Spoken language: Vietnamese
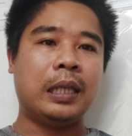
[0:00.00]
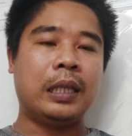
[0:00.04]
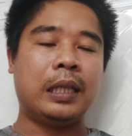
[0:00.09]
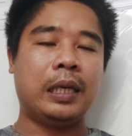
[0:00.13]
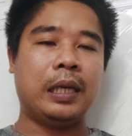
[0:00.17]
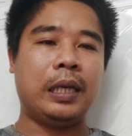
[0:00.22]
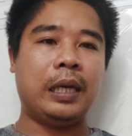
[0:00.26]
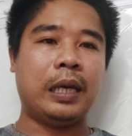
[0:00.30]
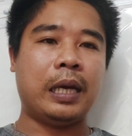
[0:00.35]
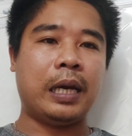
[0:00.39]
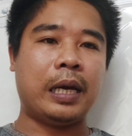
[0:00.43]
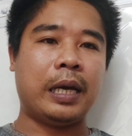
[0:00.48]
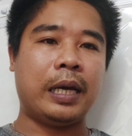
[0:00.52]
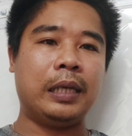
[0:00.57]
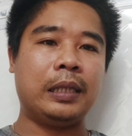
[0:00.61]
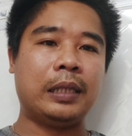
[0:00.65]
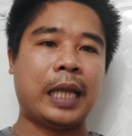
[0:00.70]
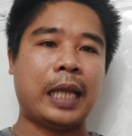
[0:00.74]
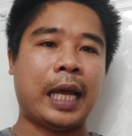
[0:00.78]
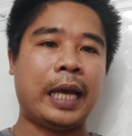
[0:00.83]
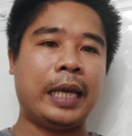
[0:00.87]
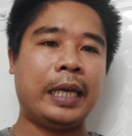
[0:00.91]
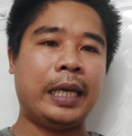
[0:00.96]
thì à,
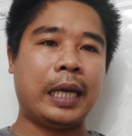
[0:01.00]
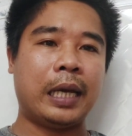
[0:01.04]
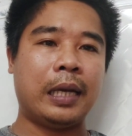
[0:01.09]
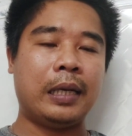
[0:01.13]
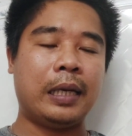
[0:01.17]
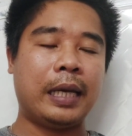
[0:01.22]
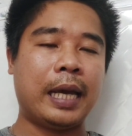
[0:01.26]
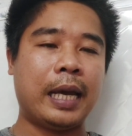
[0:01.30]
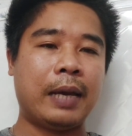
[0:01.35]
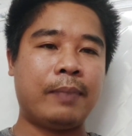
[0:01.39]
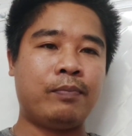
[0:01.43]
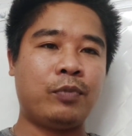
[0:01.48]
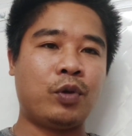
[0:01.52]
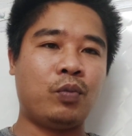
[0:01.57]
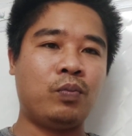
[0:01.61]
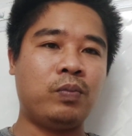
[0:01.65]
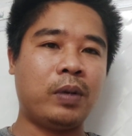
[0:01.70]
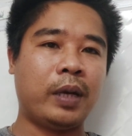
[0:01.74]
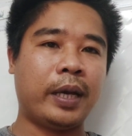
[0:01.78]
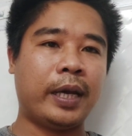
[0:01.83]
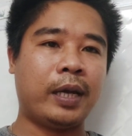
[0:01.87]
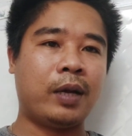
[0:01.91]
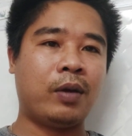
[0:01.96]
hiện tại giờ à, Nam
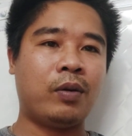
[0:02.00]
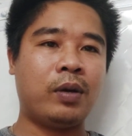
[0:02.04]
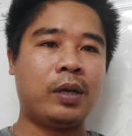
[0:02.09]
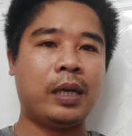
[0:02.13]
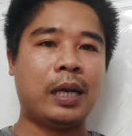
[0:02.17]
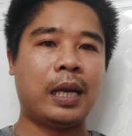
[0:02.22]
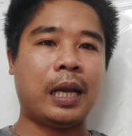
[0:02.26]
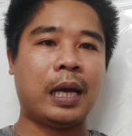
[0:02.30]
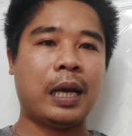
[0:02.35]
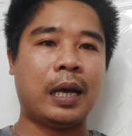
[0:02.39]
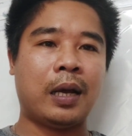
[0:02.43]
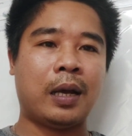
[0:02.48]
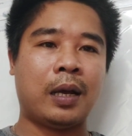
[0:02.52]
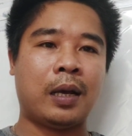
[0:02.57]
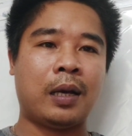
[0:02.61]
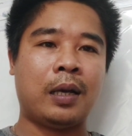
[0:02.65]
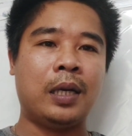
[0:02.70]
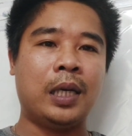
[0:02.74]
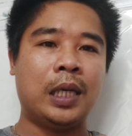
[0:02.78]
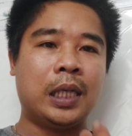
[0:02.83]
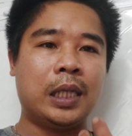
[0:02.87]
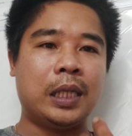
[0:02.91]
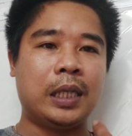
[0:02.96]
cũng nghe nói là
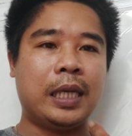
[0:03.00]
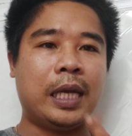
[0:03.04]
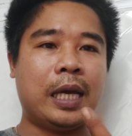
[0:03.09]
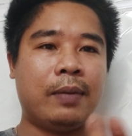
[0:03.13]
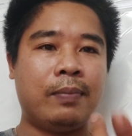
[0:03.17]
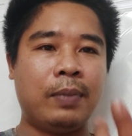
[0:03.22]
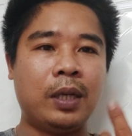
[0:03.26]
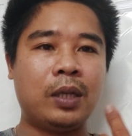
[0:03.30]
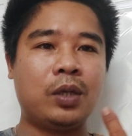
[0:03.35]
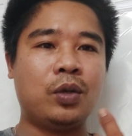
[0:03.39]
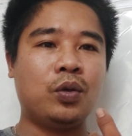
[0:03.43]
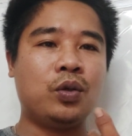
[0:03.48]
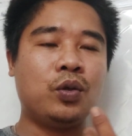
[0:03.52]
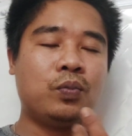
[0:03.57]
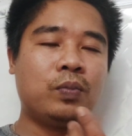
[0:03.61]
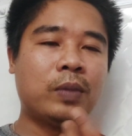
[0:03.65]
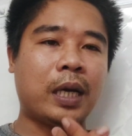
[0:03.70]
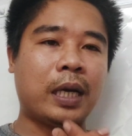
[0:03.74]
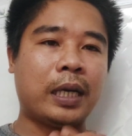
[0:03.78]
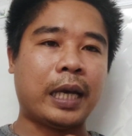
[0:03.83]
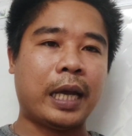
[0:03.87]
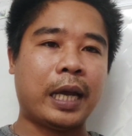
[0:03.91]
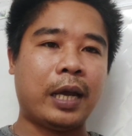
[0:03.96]
giá mít của chúng
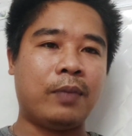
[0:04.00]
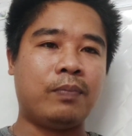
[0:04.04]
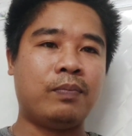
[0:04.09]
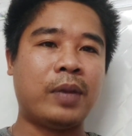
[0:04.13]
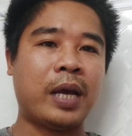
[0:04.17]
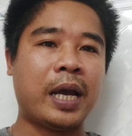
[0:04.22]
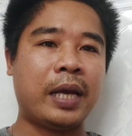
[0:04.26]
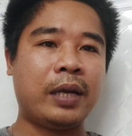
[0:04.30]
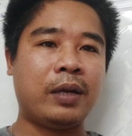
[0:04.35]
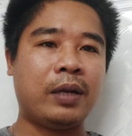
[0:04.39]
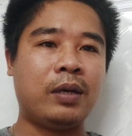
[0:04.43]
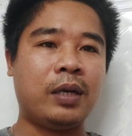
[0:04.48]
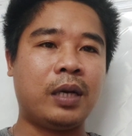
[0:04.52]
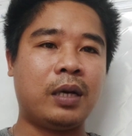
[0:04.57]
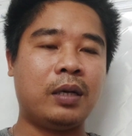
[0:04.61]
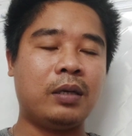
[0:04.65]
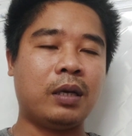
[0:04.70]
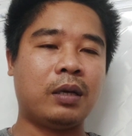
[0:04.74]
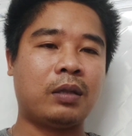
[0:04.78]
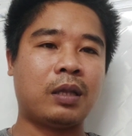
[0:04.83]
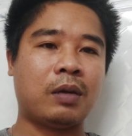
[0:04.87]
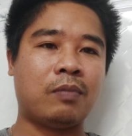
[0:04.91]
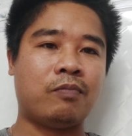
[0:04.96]
ta ngày hôm nay nó rơi
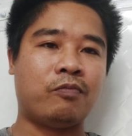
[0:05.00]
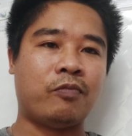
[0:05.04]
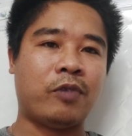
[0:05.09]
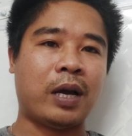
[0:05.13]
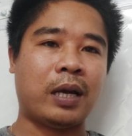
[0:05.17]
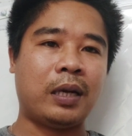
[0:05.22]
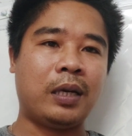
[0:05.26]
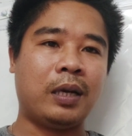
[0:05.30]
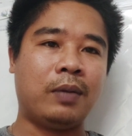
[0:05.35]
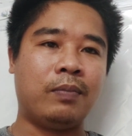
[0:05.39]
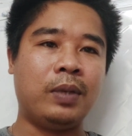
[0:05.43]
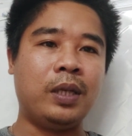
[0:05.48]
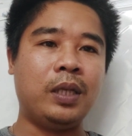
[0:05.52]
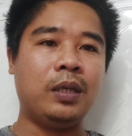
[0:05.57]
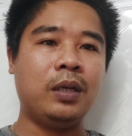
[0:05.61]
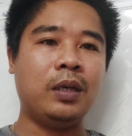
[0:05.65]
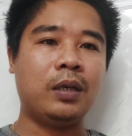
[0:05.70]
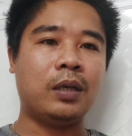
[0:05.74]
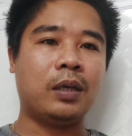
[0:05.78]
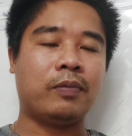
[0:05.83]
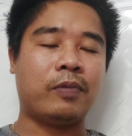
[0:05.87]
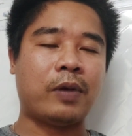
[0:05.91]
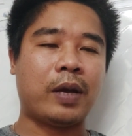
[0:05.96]
vào tầm khoảng là mít
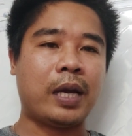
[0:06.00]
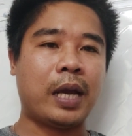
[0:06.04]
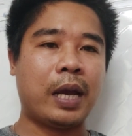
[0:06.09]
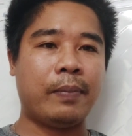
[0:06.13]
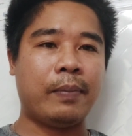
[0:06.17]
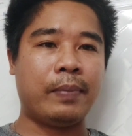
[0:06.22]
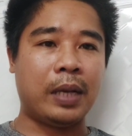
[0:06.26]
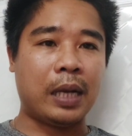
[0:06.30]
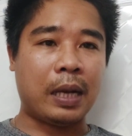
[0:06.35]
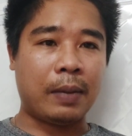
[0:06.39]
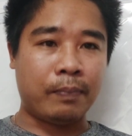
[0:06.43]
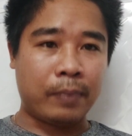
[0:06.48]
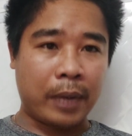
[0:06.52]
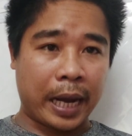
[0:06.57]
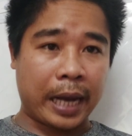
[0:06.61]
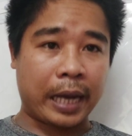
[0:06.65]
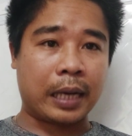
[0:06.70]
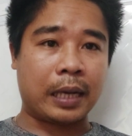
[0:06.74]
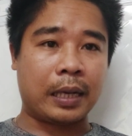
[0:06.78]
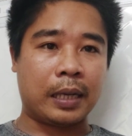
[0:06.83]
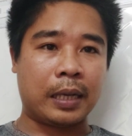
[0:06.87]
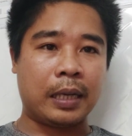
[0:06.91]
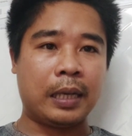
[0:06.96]
nhất là khoảng 25
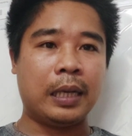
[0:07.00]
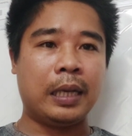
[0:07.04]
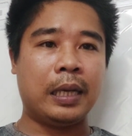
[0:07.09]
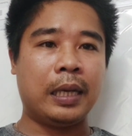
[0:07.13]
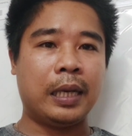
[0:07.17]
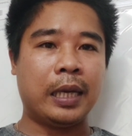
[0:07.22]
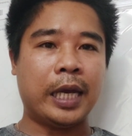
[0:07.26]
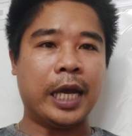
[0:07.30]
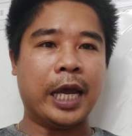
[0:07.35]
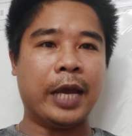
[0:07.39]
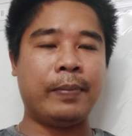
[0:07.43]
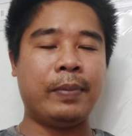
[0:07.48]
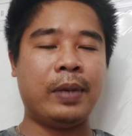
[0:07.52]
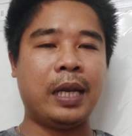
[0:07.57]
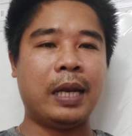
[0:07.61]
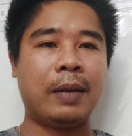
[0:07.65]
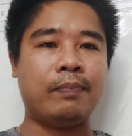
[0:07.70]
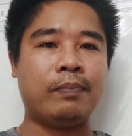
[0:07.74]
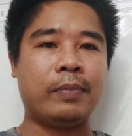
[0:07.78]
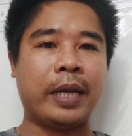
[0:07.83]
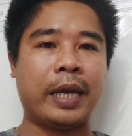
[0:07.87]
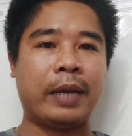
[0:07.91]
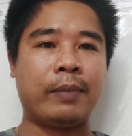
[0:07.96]
ngàn
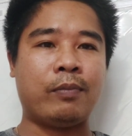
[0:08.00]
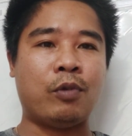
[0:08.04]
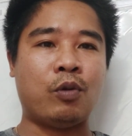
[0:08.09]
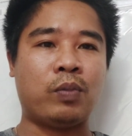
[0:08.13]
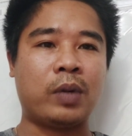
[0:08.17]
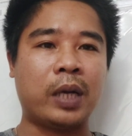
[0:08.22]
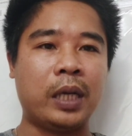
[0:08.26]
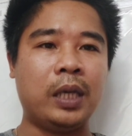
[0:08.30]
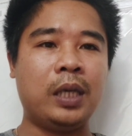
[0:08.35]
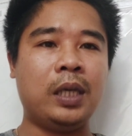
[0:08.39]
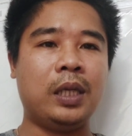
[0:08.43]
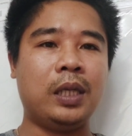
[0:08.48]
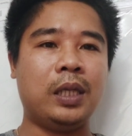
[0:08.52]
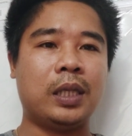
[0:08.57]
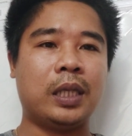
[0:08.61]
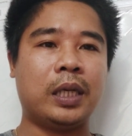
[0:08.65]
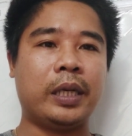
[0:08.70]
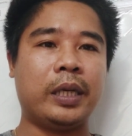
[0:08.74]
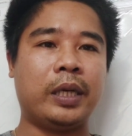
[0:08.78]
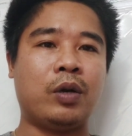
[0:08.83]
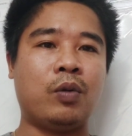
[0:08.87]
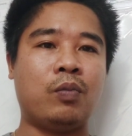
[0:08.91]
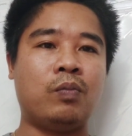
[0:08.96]
25 ngàn một ký
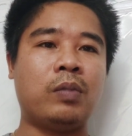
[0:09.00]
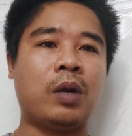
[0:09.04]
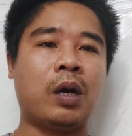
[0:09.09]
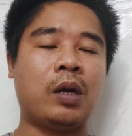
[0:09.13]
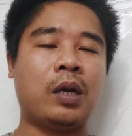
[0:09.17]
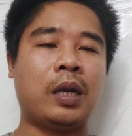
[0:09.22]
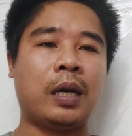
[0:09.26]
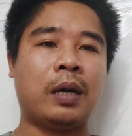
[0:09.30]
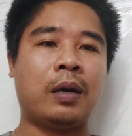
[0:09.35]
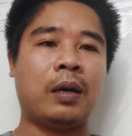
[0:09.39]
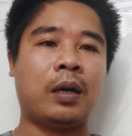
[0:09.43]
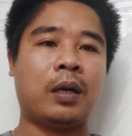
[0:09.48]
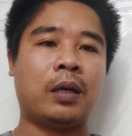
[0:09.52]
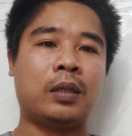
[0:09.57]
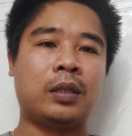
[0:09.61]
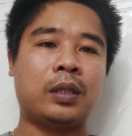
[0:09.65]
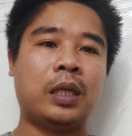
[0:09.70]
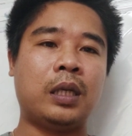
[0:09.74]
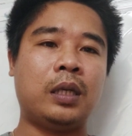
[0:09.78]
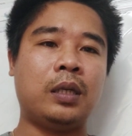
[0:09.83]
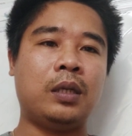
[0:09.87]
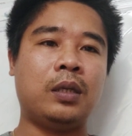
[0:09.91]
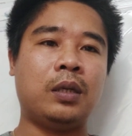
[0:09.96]
thì cũng đó là
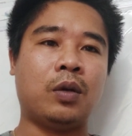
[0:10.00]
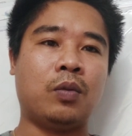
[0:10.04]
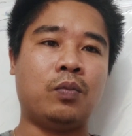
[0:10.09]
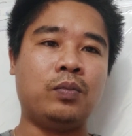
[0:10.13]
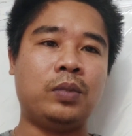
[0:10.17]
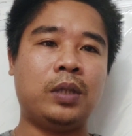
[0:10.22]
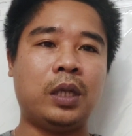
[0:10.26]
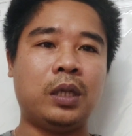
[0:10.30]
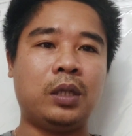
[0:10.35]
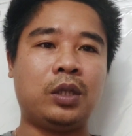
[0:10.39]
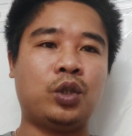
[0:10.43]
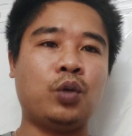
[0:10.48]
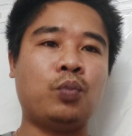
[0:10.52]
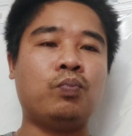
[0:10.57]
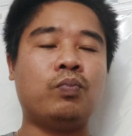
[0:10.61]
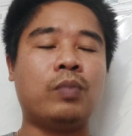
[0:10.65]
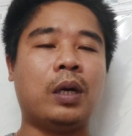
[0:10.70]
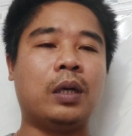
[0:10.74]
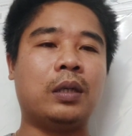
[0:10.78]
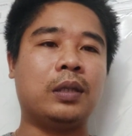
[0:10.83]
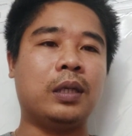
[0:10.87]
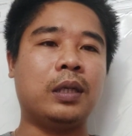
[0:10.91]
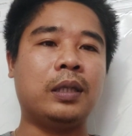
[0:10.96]
xin cũng xin chúc
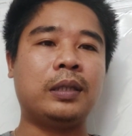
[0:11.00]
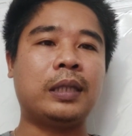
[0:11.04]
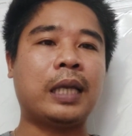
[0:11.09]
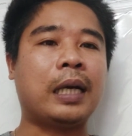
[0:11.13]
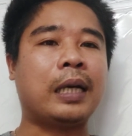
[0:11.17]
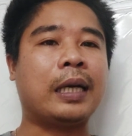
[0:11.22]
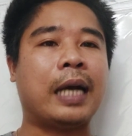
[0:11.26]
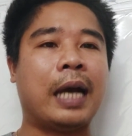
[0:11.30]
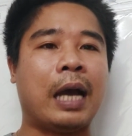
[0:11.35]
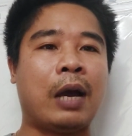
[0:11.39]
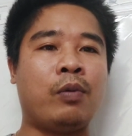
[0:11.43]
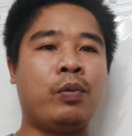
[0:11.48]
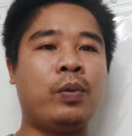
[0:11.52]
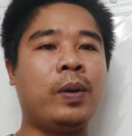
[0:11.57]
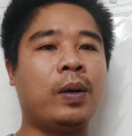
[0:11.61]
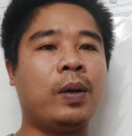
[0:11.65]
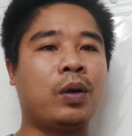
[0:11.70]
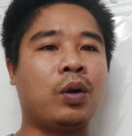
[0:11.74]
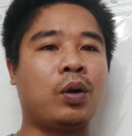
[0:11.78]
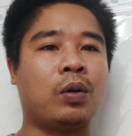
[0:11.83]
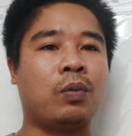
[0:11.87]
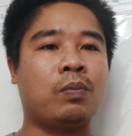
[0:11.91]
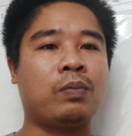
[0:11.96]
mừng đến tất cả quý bà
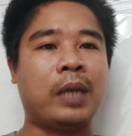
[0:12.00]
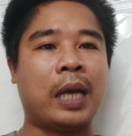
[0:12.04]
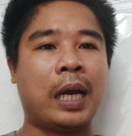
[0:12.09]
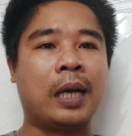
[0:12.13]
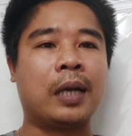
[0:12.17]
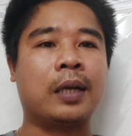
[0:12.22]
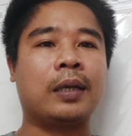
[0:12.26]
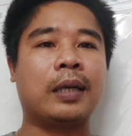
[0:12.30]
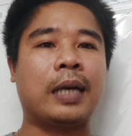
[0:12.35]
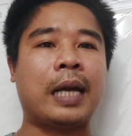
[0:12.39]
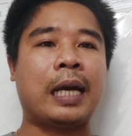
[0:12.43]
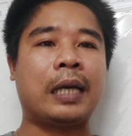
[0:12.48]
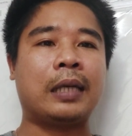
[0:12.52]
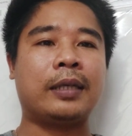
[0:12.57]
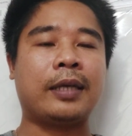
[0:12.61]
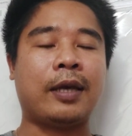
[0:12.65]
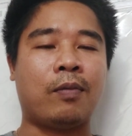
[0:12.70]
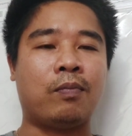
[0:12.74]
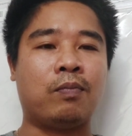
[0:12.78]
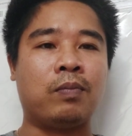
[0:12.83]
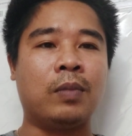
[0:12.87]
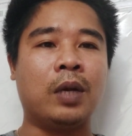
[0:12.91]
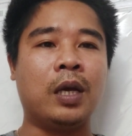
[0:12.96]
con nông dân đang
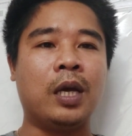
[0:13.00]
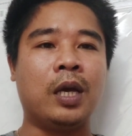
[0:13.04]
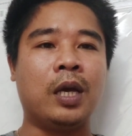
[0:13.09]
trồng